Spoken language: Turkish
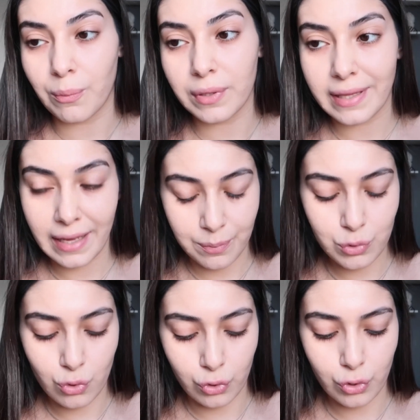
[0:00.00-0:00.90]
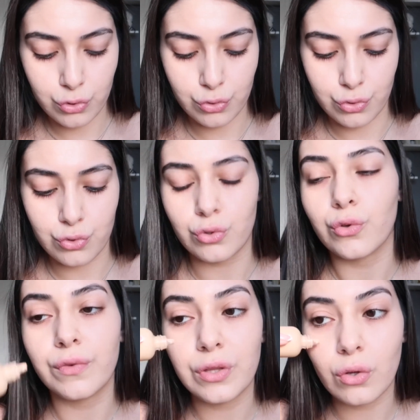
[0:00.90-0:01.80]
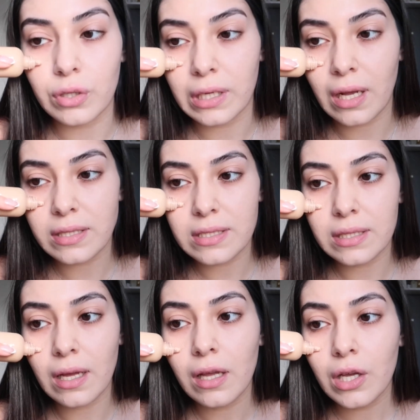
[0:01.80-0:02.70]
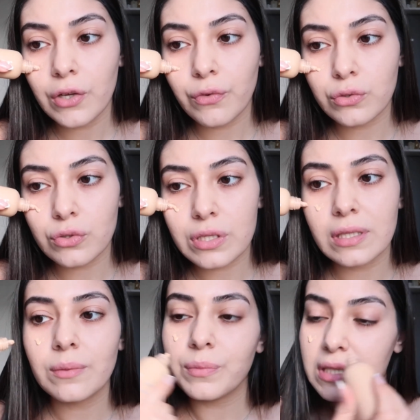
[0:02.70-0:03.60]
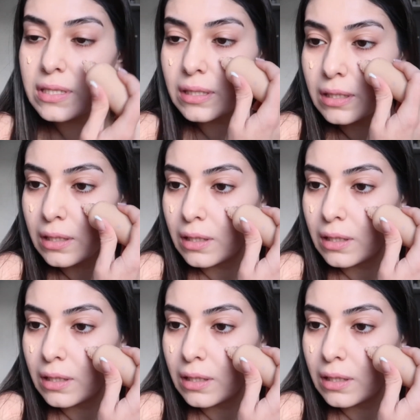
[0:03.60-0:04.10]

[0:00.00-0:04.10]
Bana hep soruyorsunuz çünkü videoların altında. Fondöteni bir tık